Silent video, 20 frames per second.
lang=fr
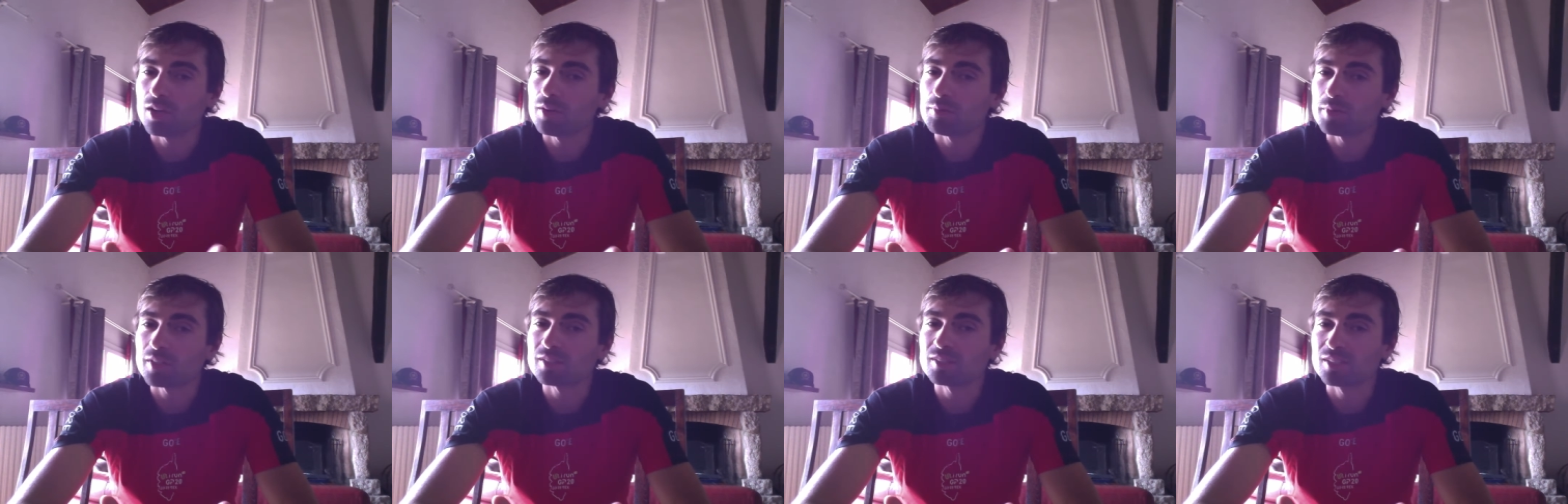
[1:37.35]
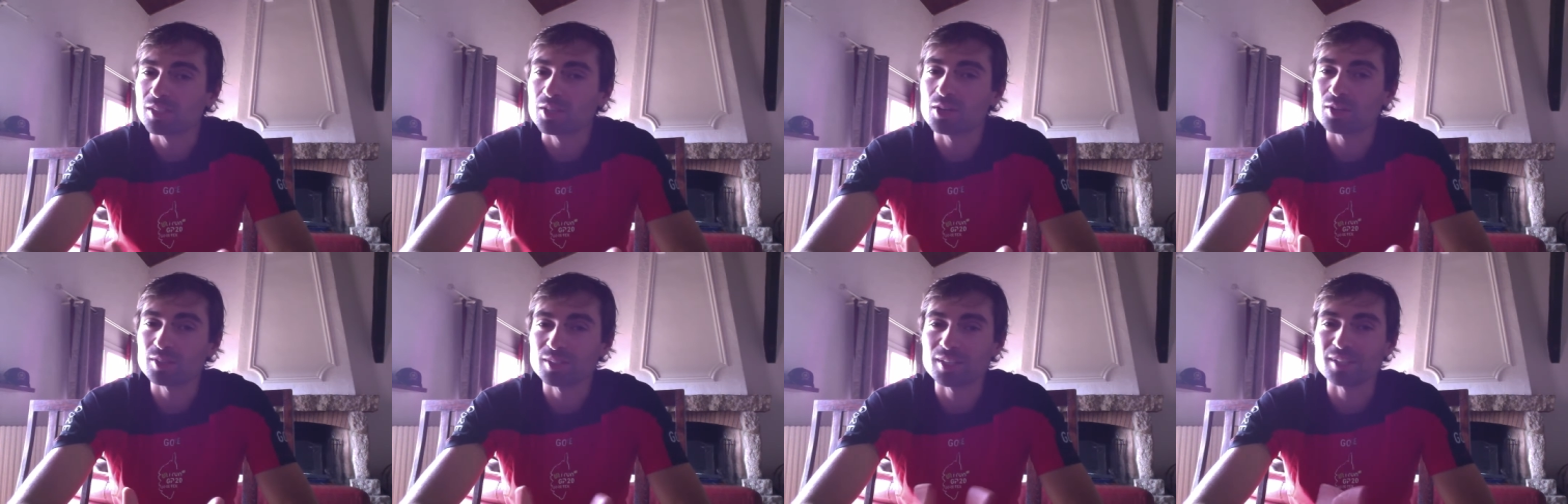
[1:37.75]
merci
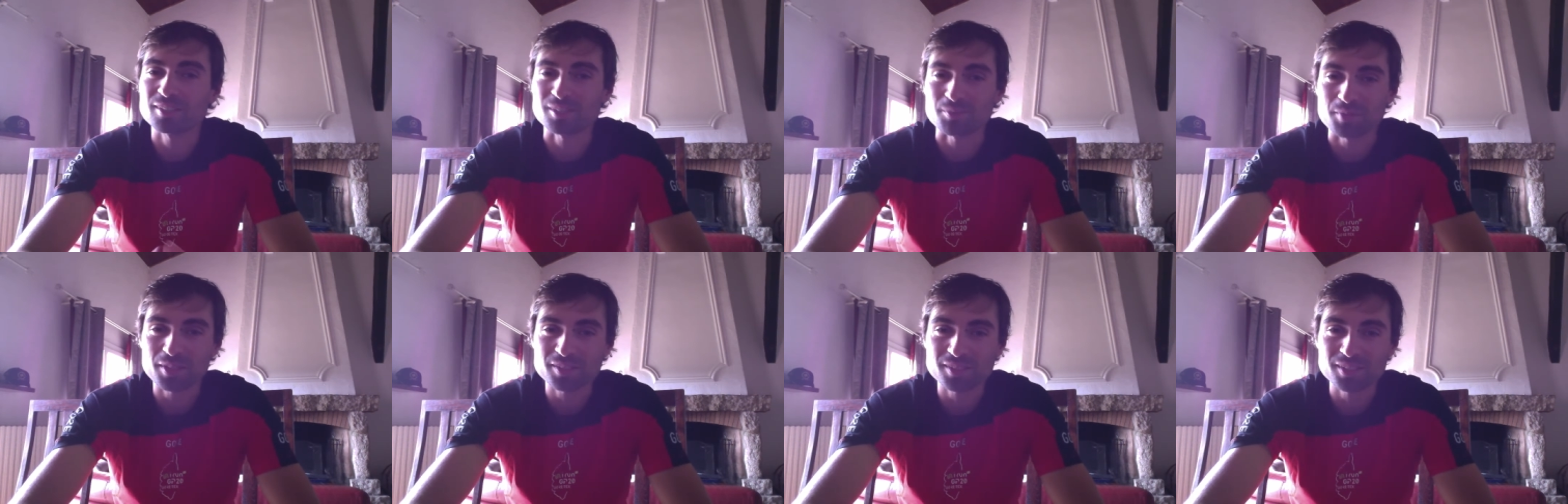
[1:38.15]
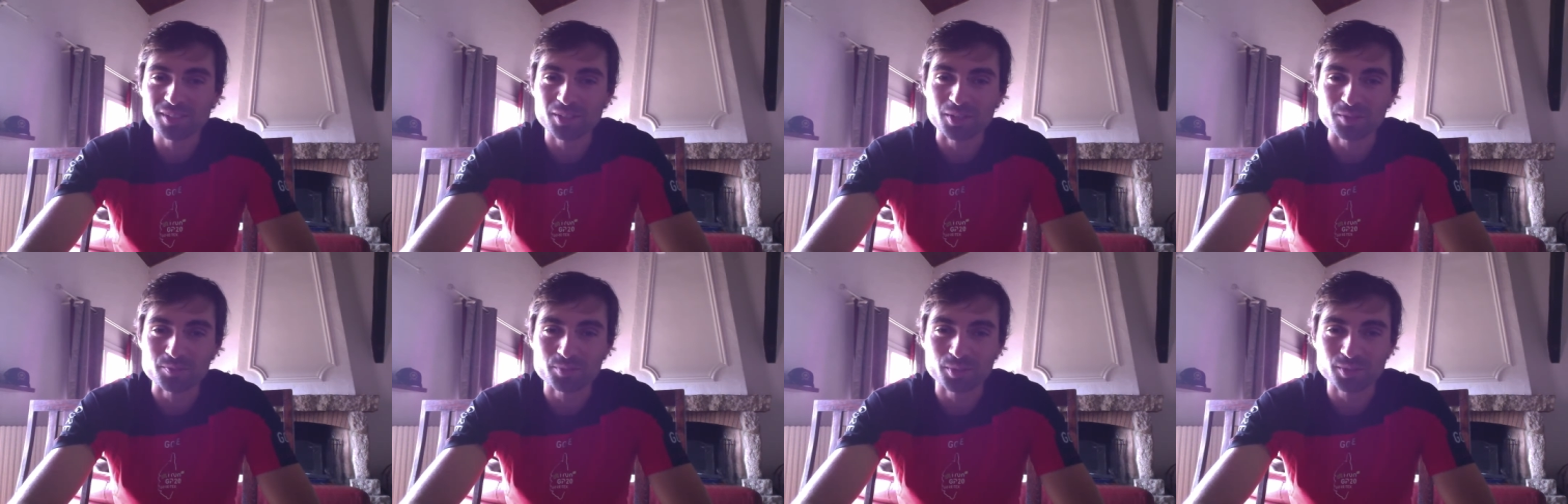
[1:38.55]
Grantex et merci
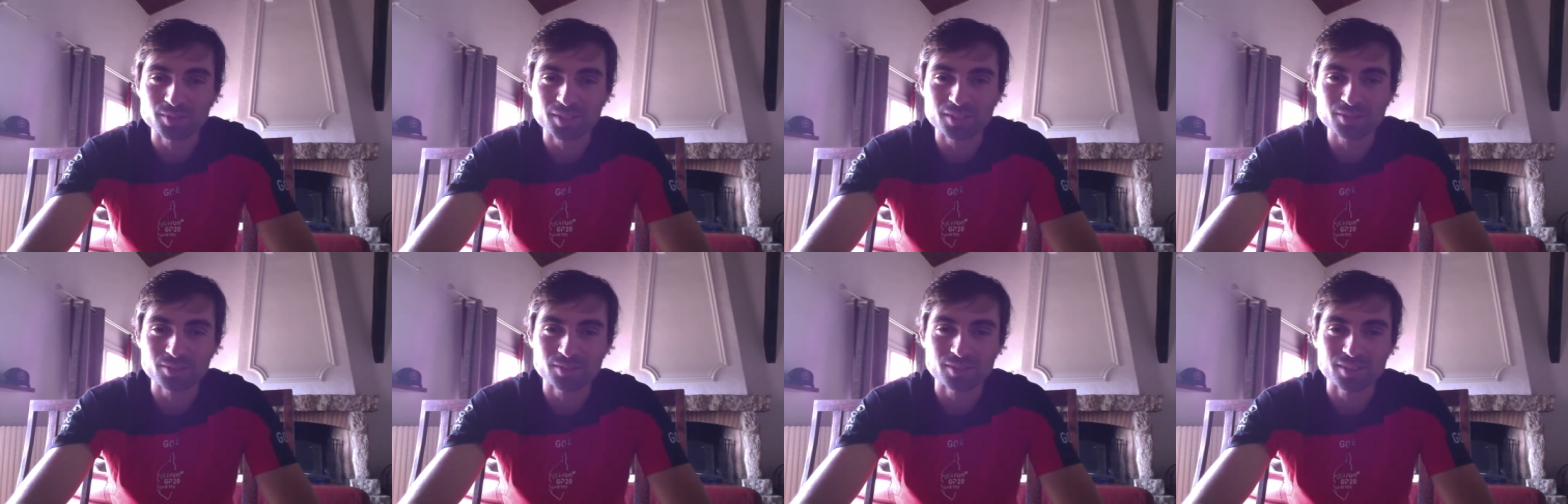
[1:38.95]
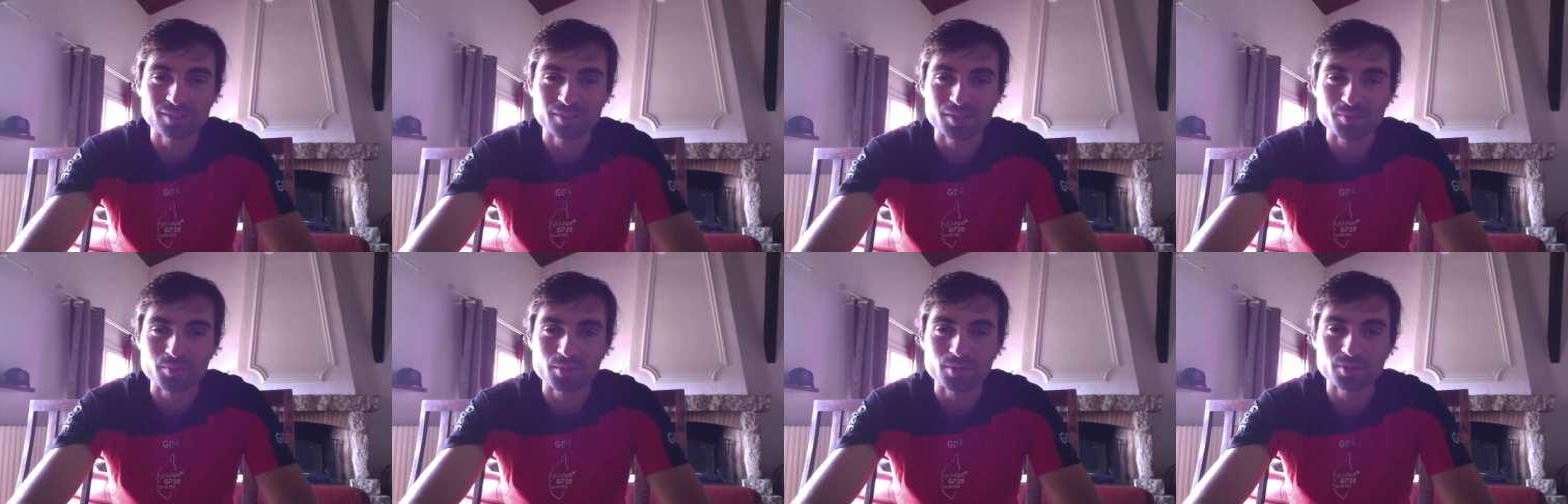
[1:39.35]
Irène pour ça, parce que c'était
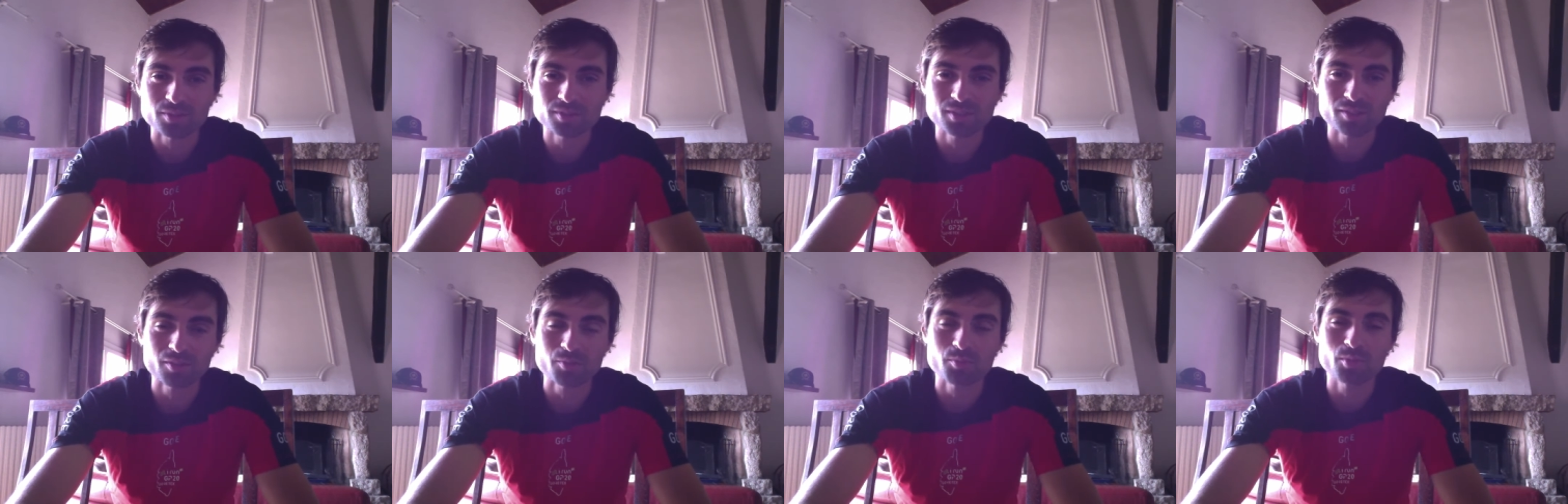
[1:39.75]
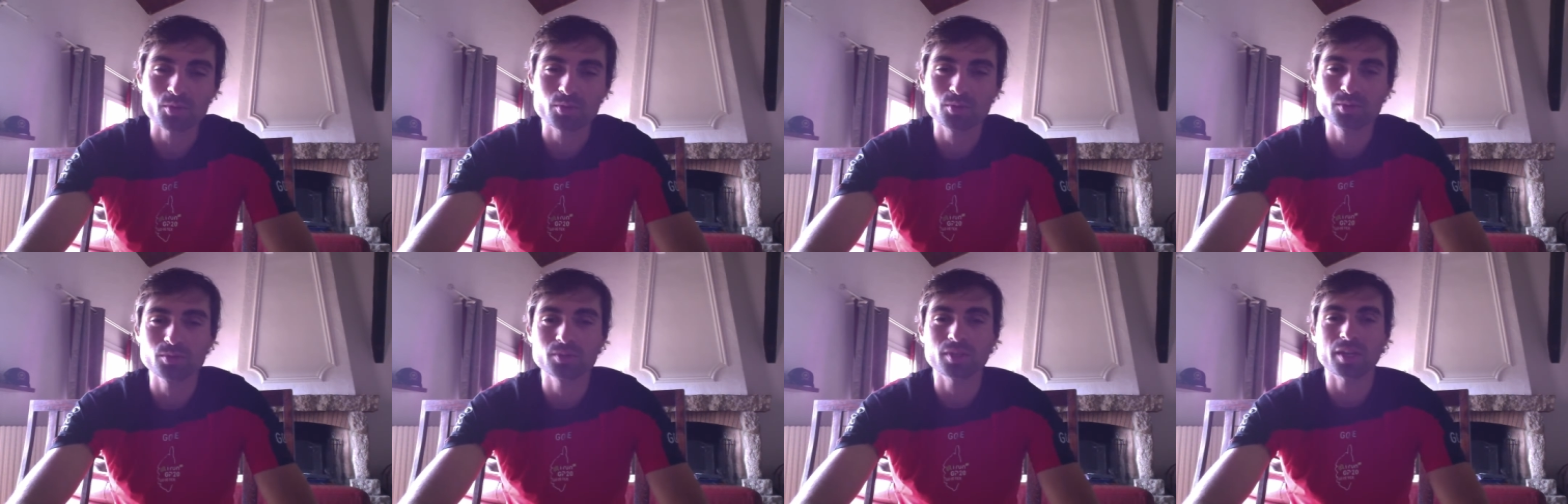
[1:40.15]
vraiment, vraiment
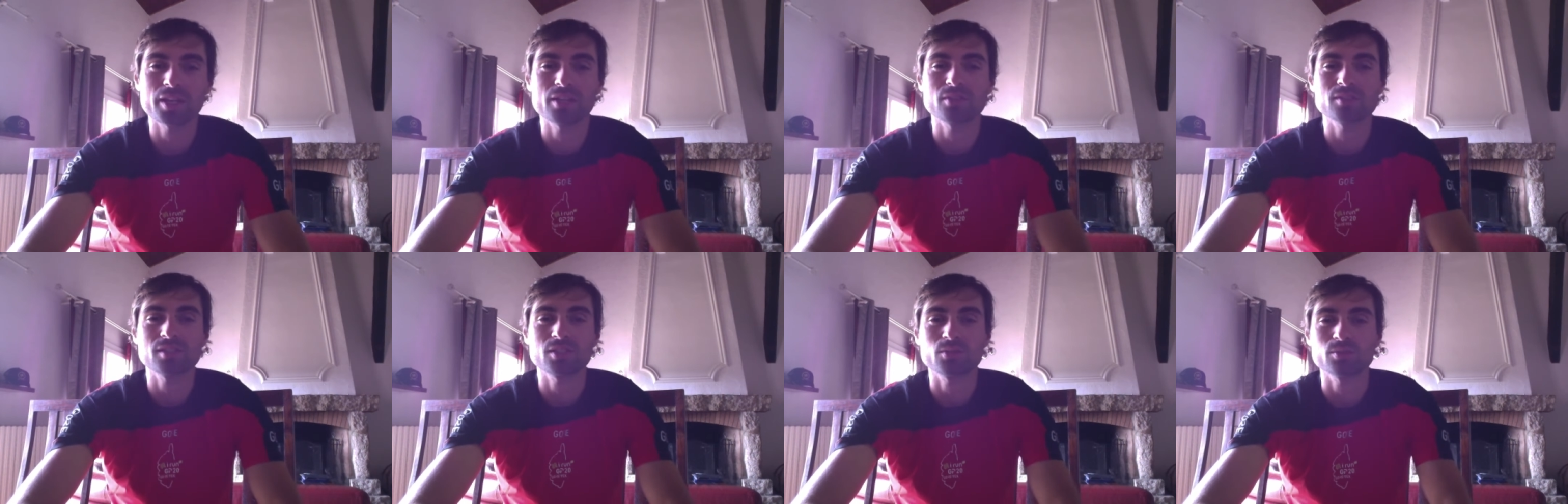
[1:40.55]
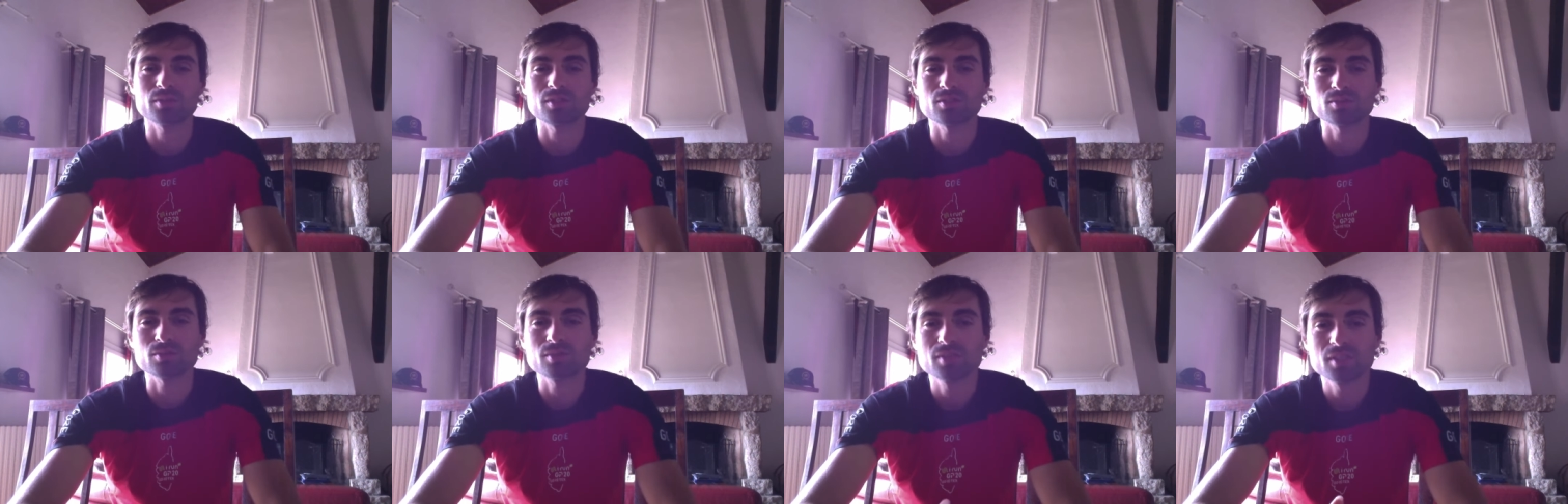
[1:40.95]
cool de travailler dans ces
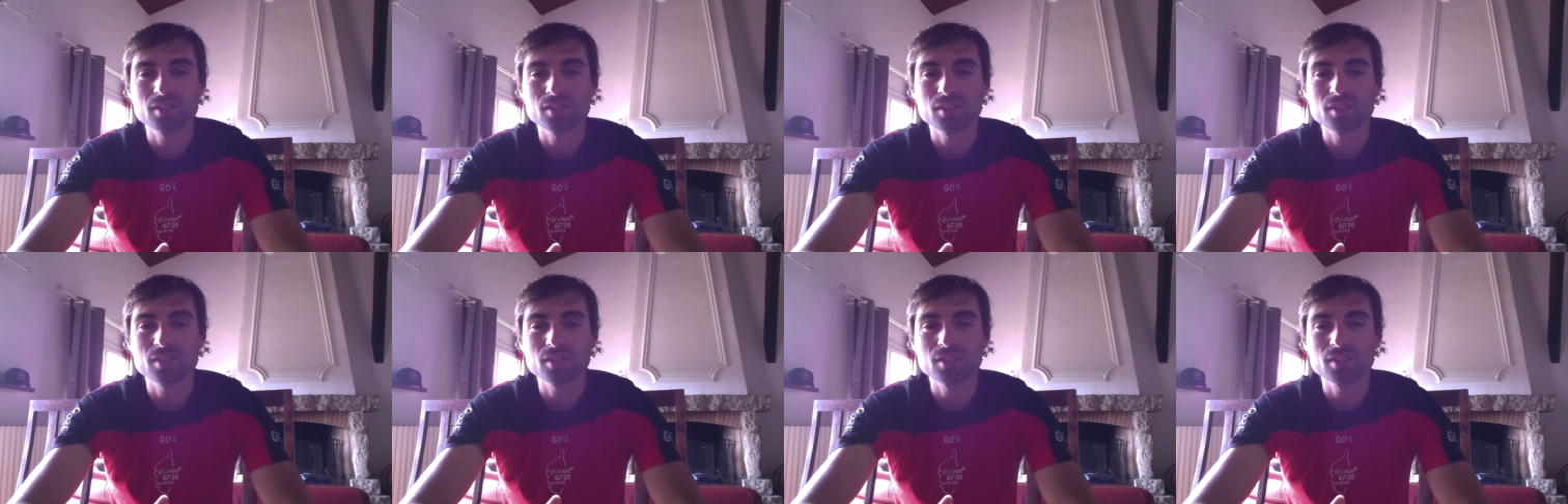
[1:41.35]
conditions.